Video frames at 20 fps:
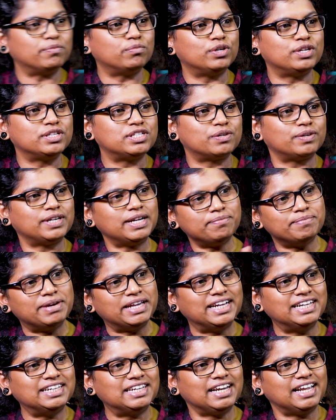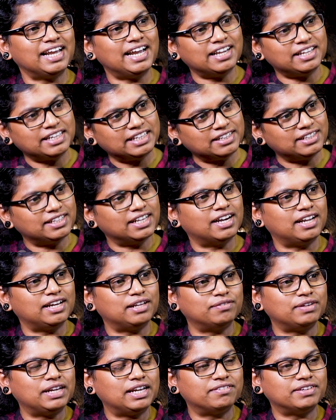இந்தியா முடித்த உடனே மெரிட்லேயே இந்திய
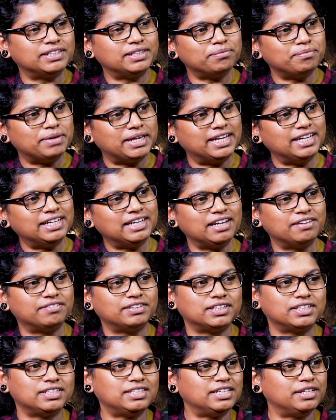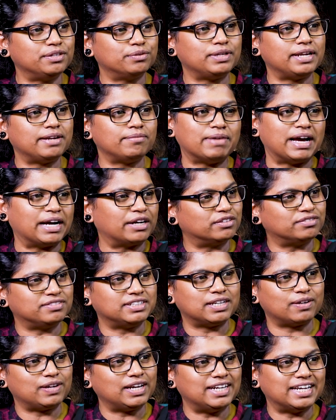அளவில் வந்து மெரிட்லேயே வந்துட்டு யூனியன் பேங்க் ஆஃப்
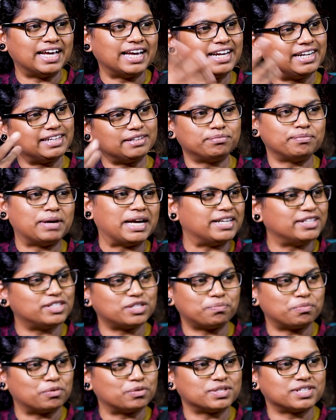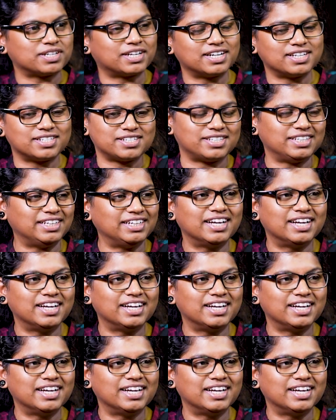இந்தியாவில் டைரக்டர் மேனேஜர் போஸ்ட்டு கிடச்சிது